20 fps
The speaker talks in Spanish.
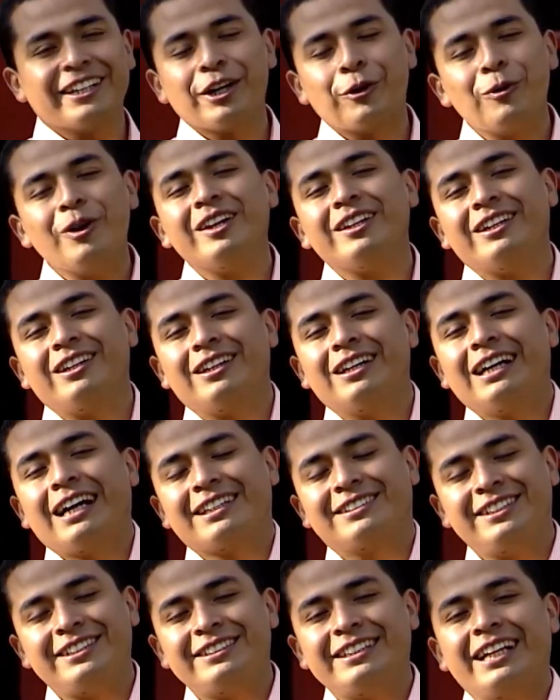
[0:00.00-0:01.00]
Y recuerden,
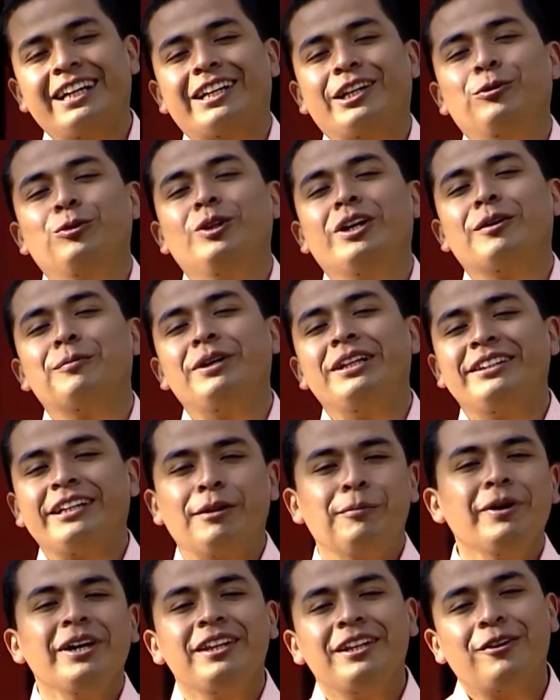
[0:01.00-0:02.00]
asistan
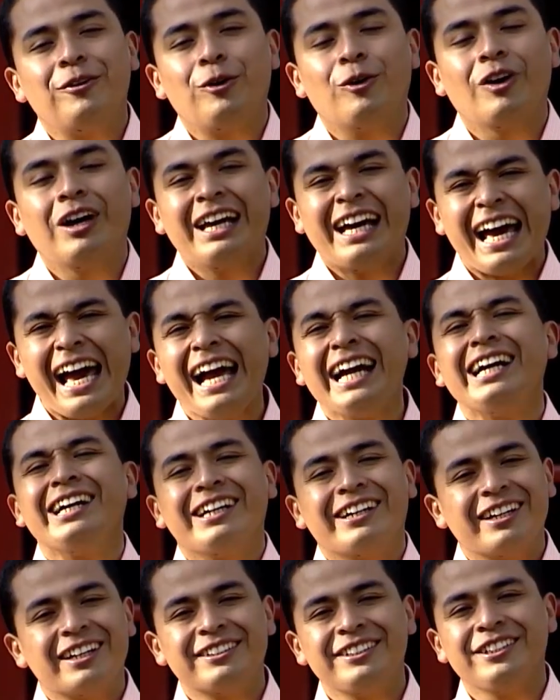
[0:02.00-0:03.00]
regularmente al médico,
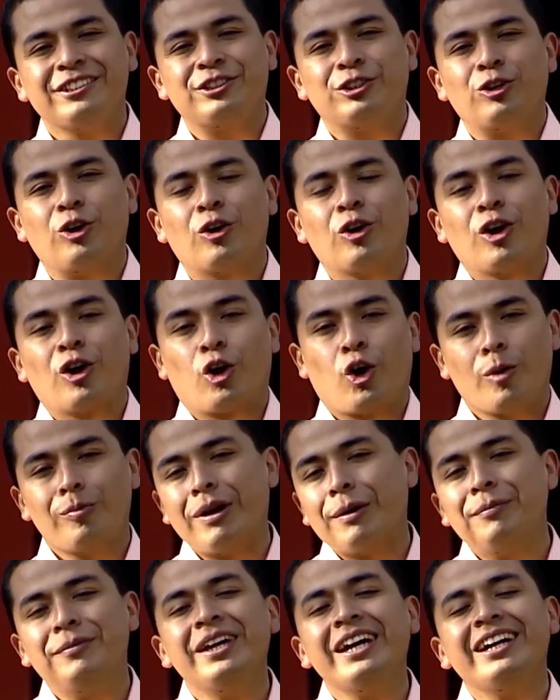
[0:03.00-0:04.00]
hagan ejercicio,
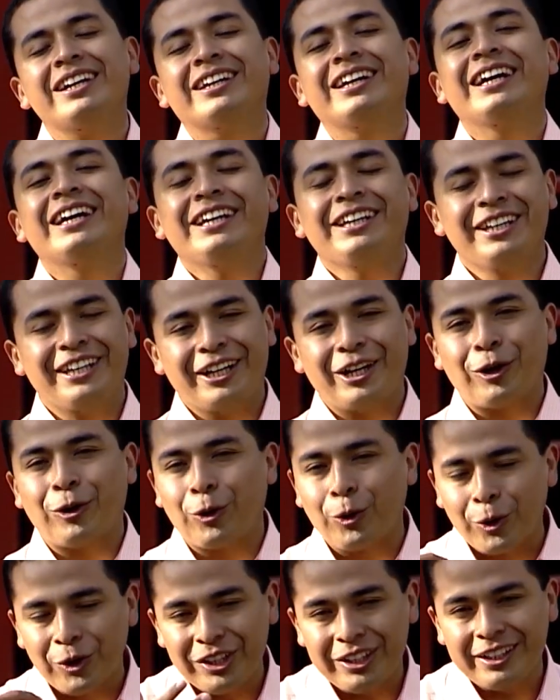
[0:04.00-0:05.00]
coman bien y
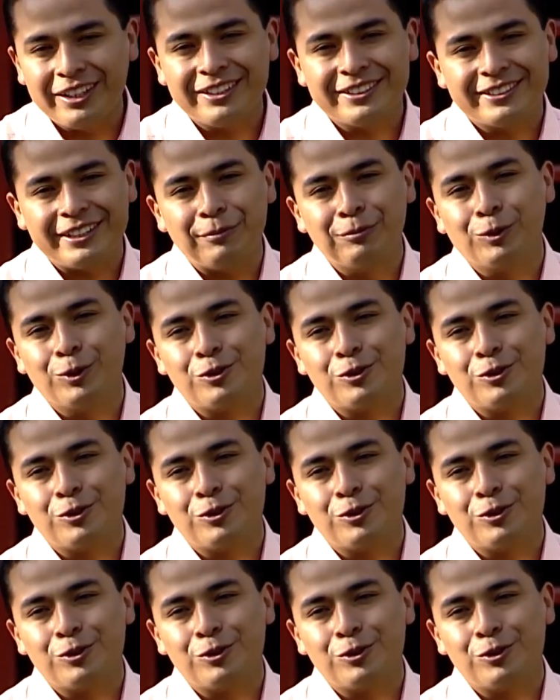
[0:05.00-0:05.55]
cuídense